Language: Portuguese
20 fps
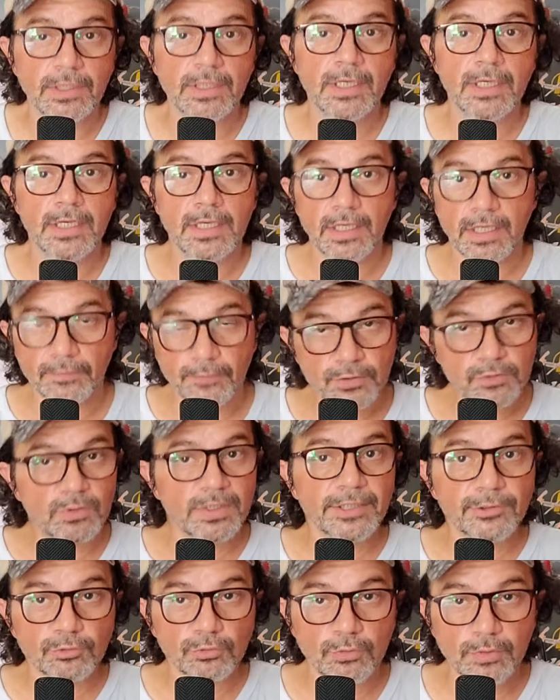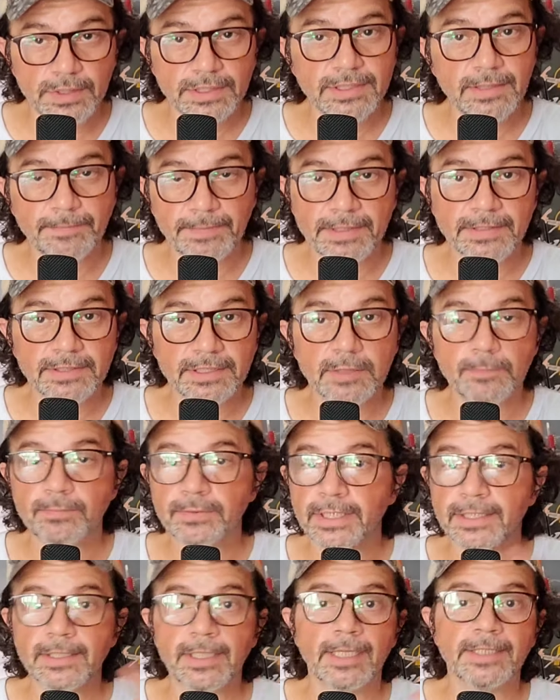Eu vou escolher duas a princípio,
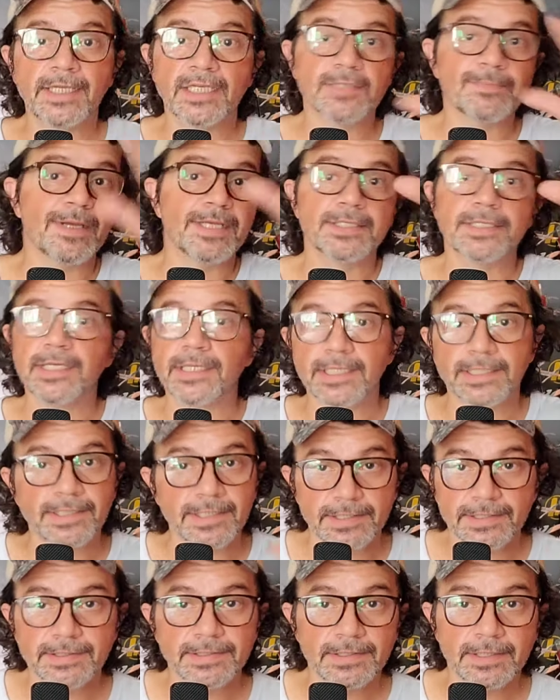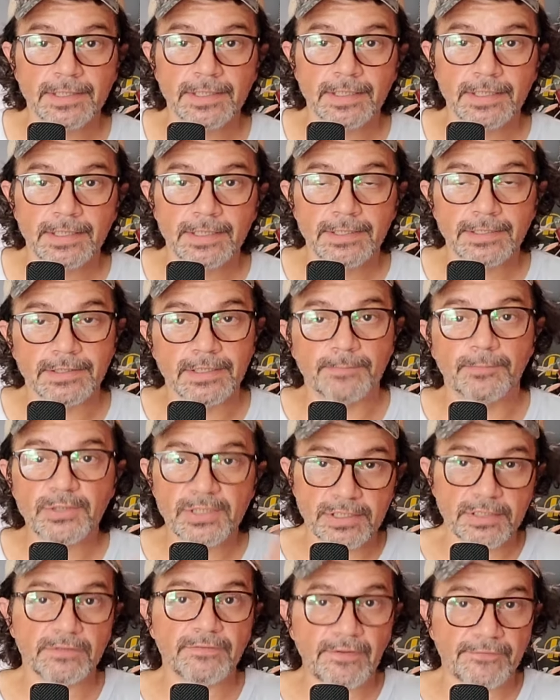porque é das mais queridas.
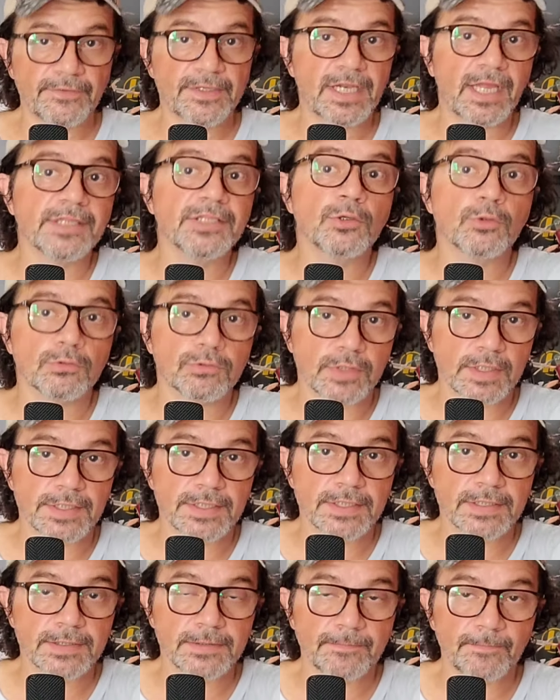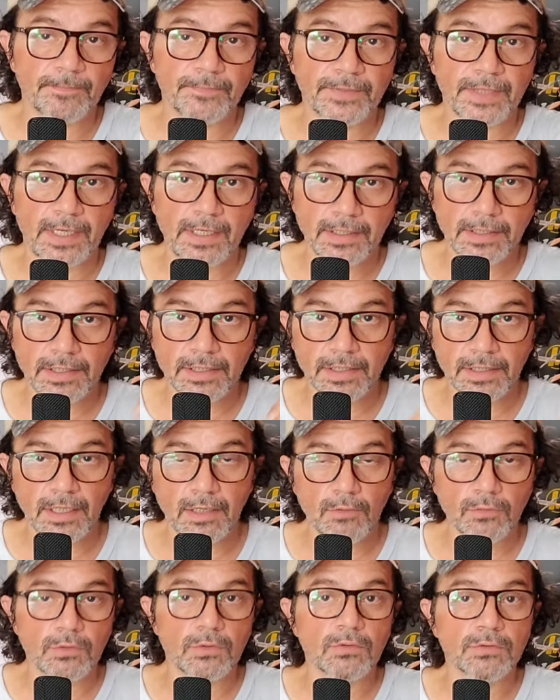Depois a gente vai falar de outras, tá?
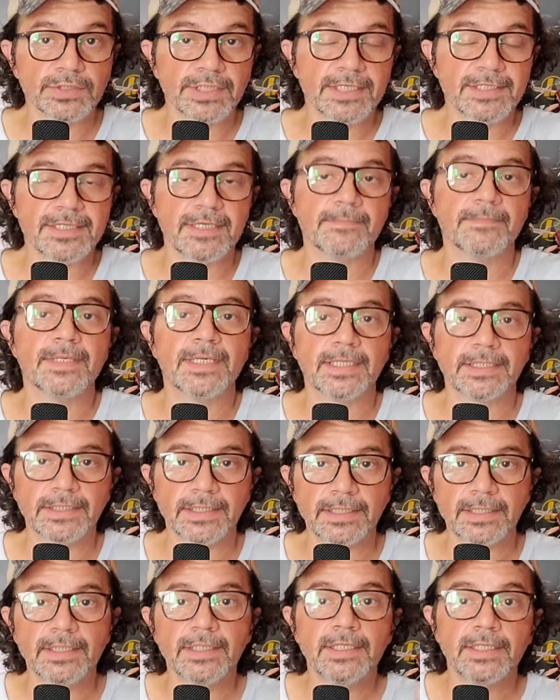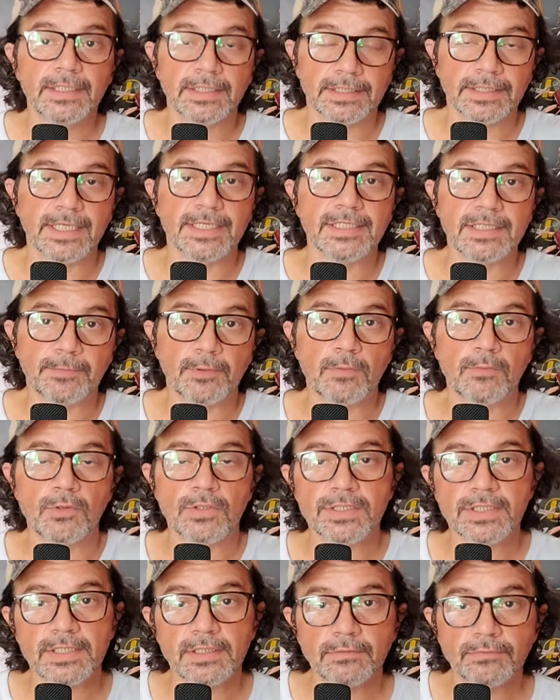Ao longo da semana dessa
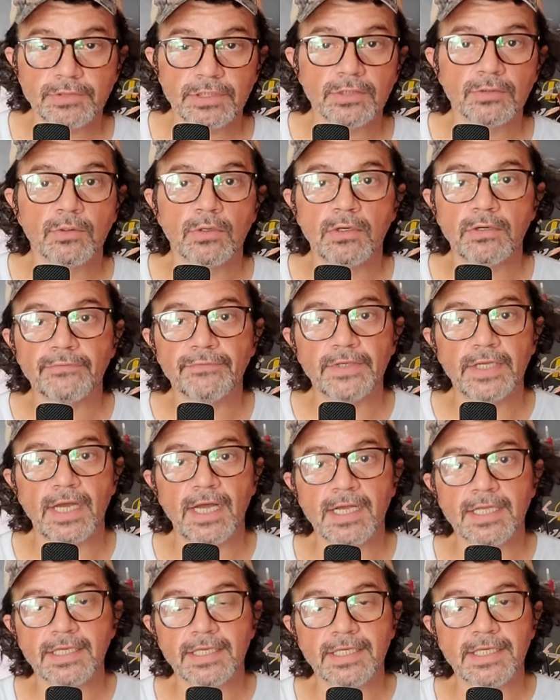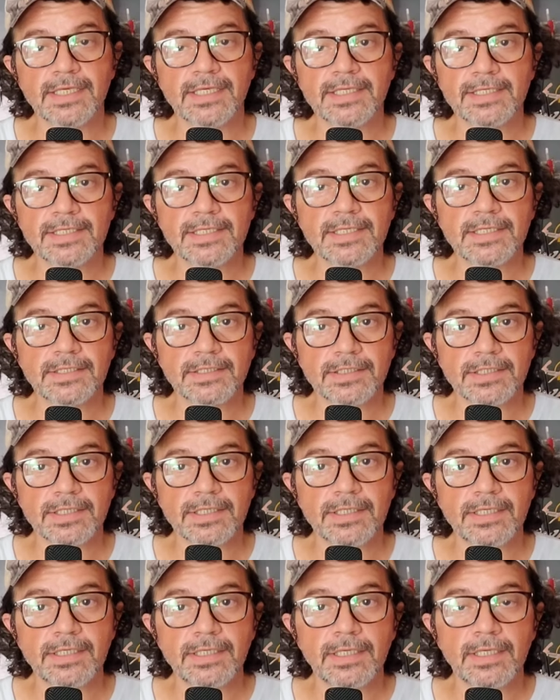promoção de 9 a 15
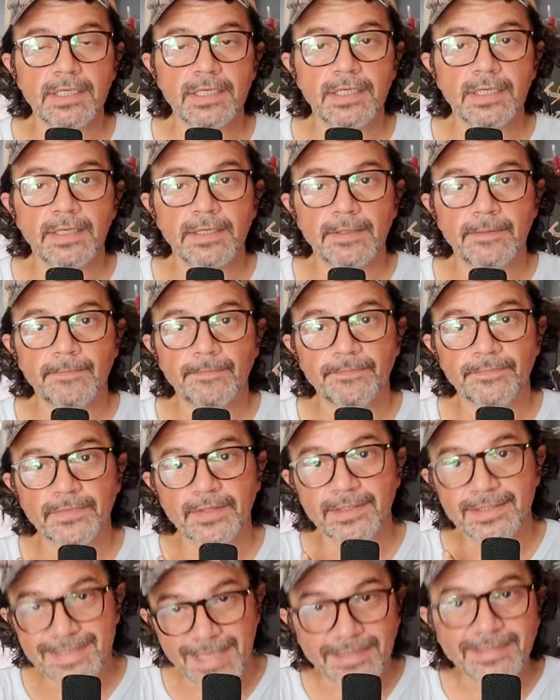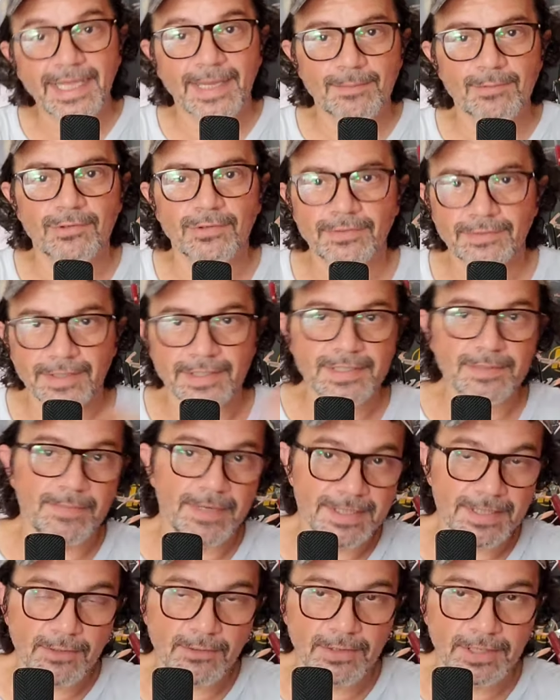de setembro, desse
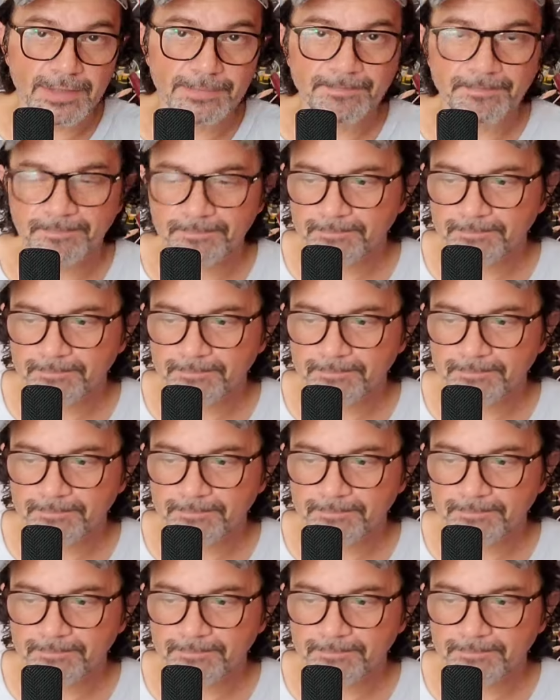mês agora.